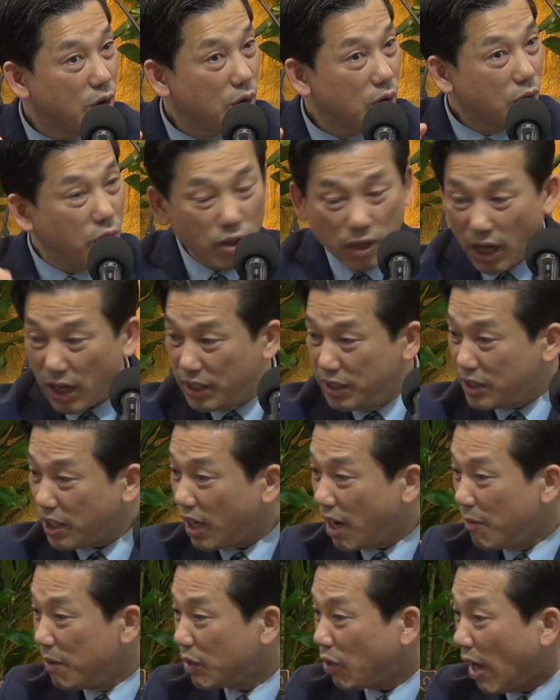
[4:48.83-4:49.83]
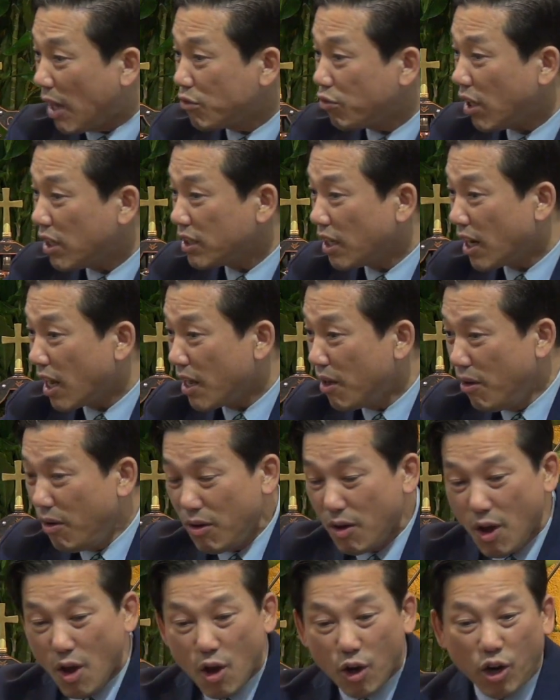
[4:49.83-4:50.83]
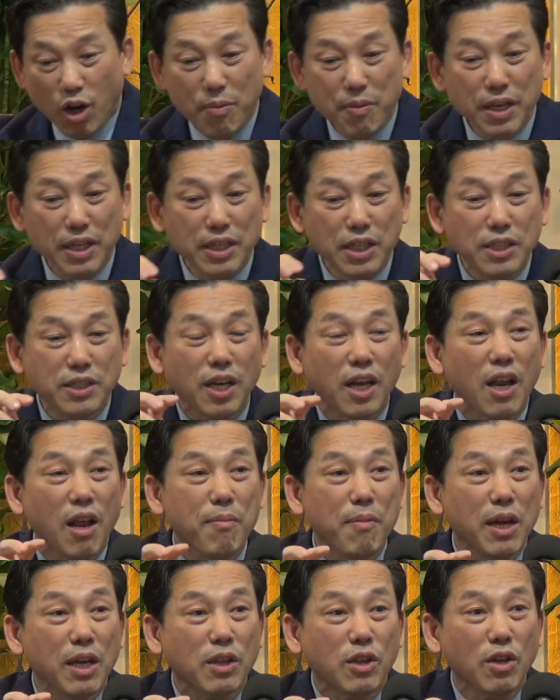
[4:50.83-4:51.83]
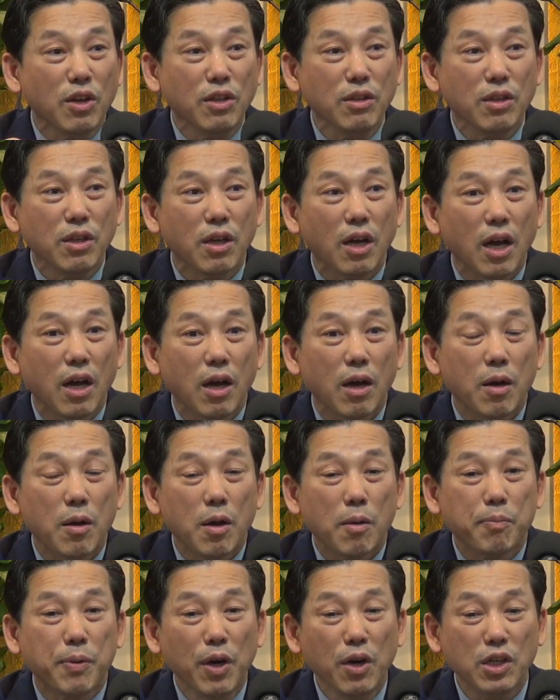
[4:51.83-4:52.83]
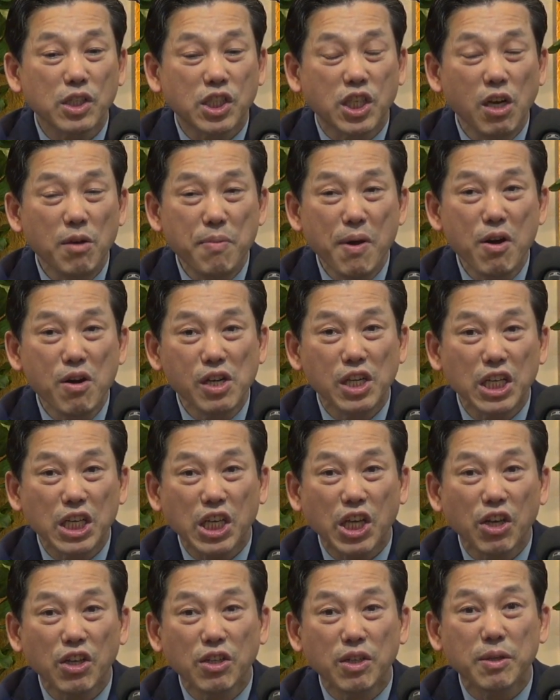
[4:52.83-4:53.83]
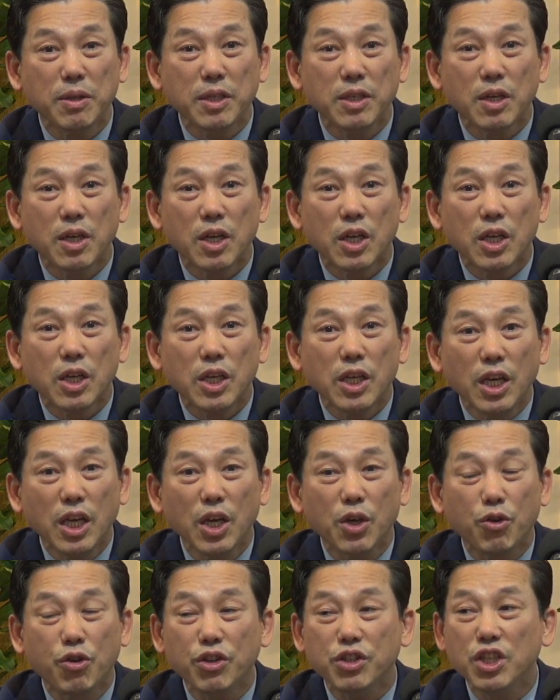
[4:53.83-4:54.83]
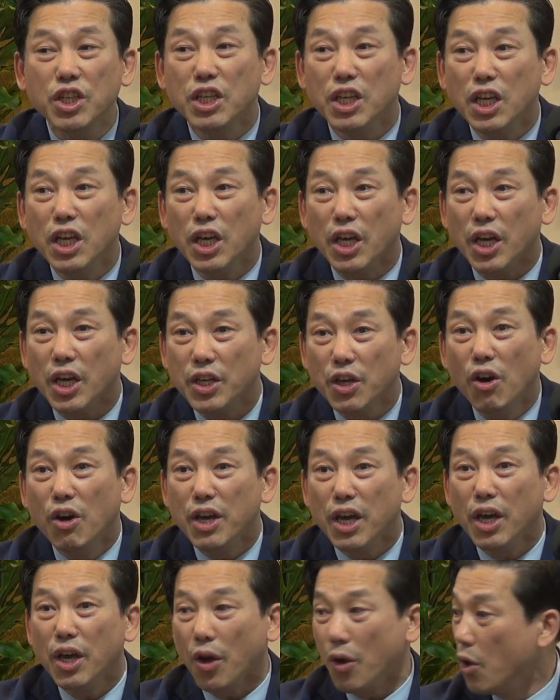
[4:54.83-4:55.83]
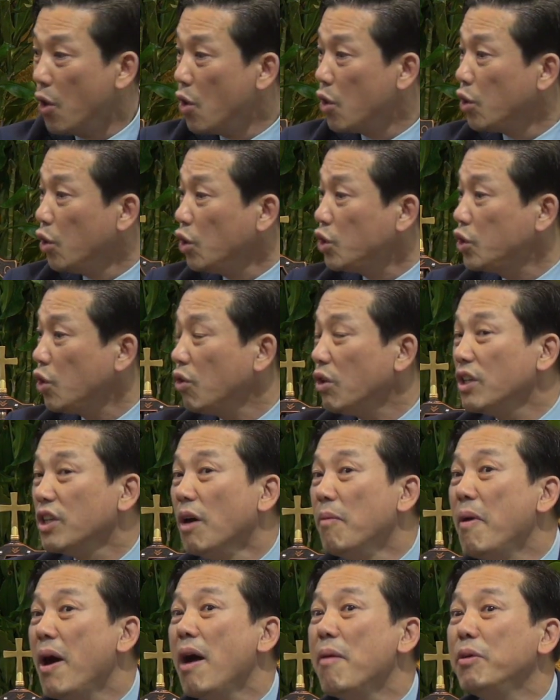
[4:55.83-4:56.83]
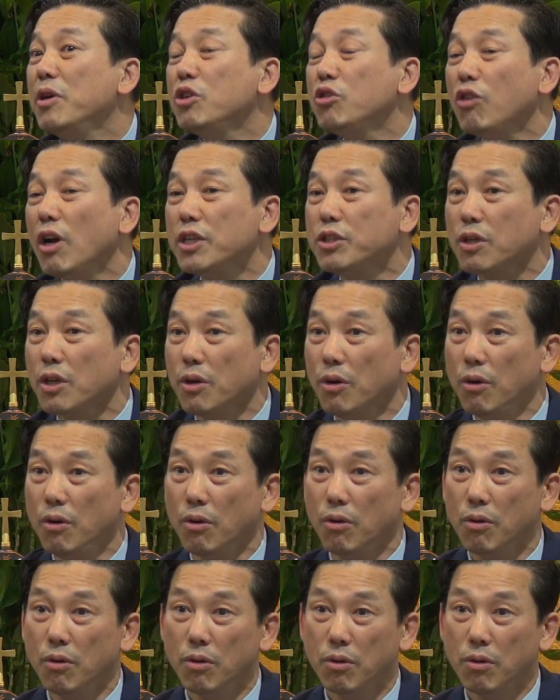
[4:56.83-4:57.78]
그러다가 이 사람이 또 안수하잖아요. 그러면 이 사람이 있던 질병을 일으키는 이 귀신이, 영이 이쪽으로 넘어가 버릴 수가 있어요.